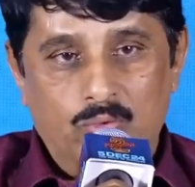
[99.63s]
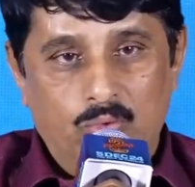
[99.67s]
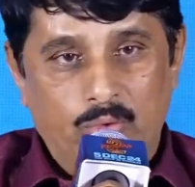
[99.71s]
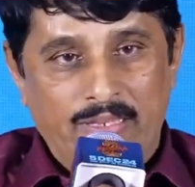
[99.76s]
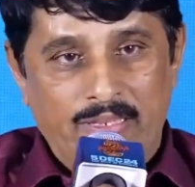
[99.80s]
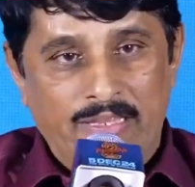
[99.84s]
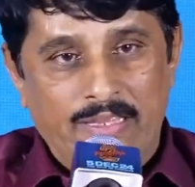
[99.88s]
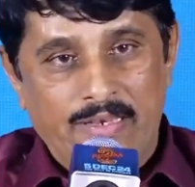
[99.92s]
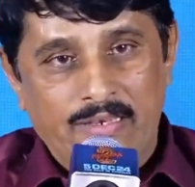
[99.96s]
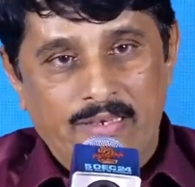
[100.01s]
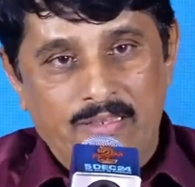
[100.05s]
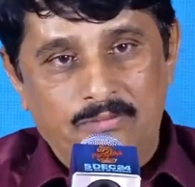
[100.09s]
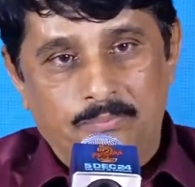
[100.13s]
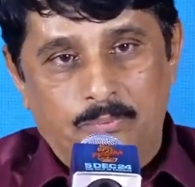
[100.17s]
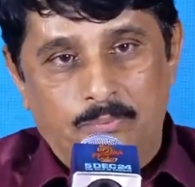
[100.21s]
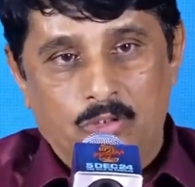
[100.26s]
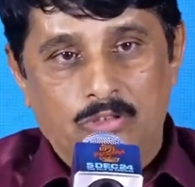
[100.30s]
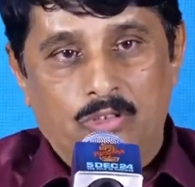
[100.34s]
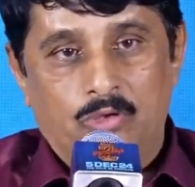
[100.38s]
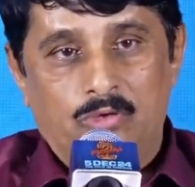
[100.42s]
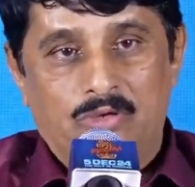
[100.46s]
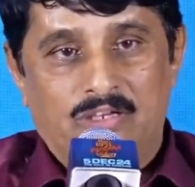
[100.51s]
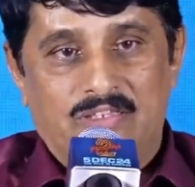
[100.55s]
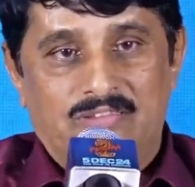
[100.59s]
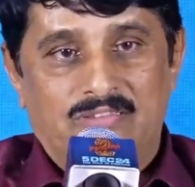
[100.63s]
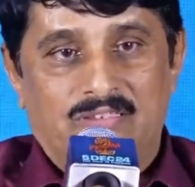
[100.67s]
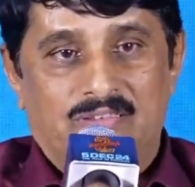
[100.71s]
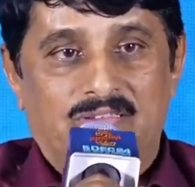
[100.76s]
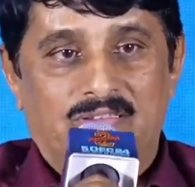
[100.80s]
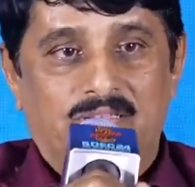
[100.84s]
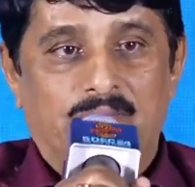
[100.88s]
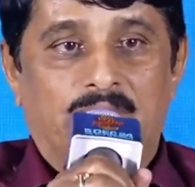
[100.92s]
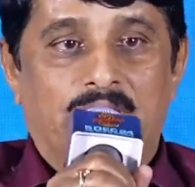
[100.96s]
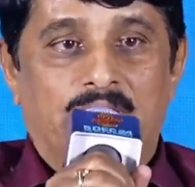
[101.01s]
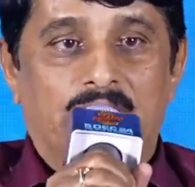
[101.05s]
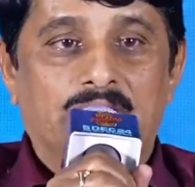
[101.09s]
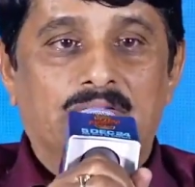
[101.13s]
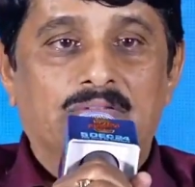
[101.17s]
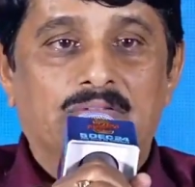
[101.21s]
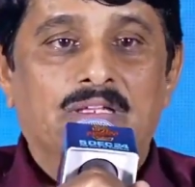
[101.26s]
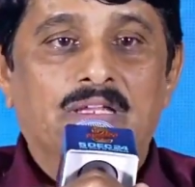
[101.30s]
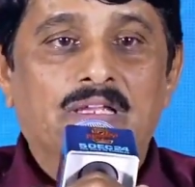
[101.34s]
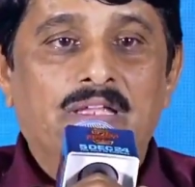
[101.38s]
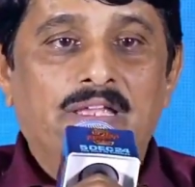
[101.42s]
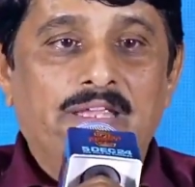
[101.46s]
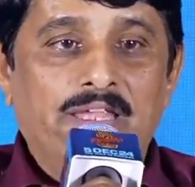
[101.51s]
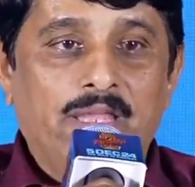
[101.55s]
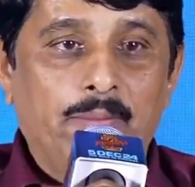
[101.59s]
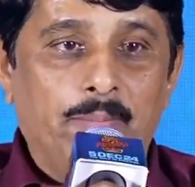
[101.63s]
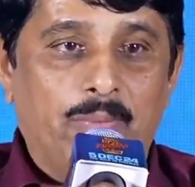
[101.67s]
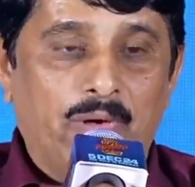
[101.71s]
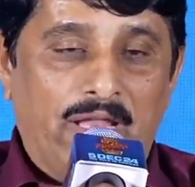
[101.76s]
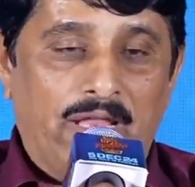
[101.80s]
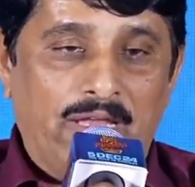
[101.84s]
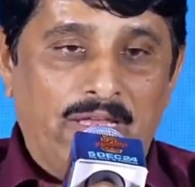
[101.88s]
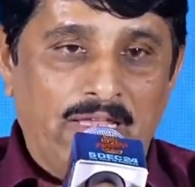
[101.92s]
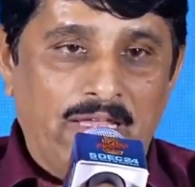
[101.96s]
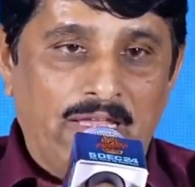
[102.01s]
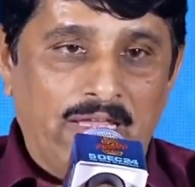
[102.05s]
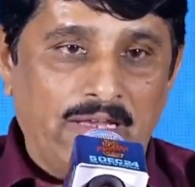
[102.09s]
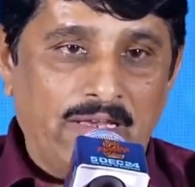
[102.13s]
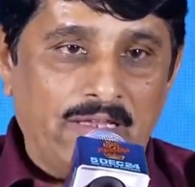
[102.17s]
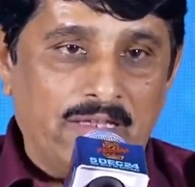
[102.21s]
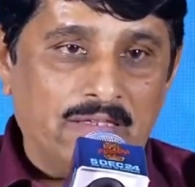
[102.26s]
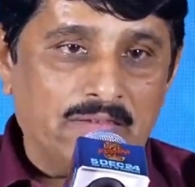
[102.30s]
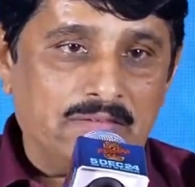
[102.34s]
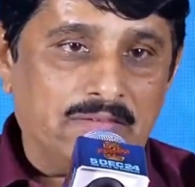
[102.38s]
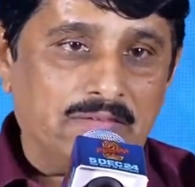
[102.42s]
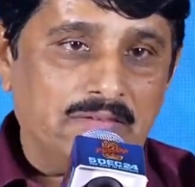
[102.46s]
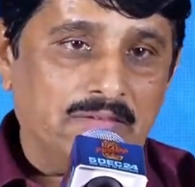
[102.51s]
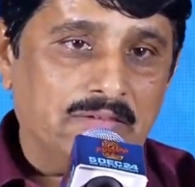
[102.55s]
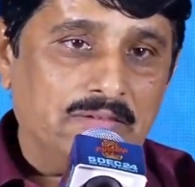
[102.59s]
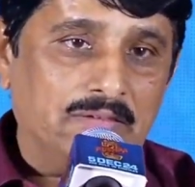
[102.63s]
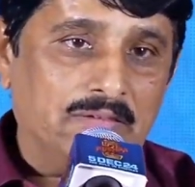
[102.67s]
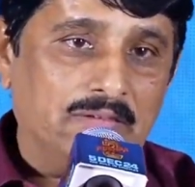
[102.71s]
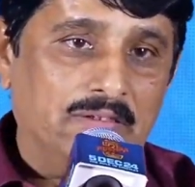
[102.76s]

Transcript: కొన్ని ఏరియాస్ పోతూ ఉండలేదు సార్ సినిమాలు ఇప్పుడు అన్ని ఏరియాస్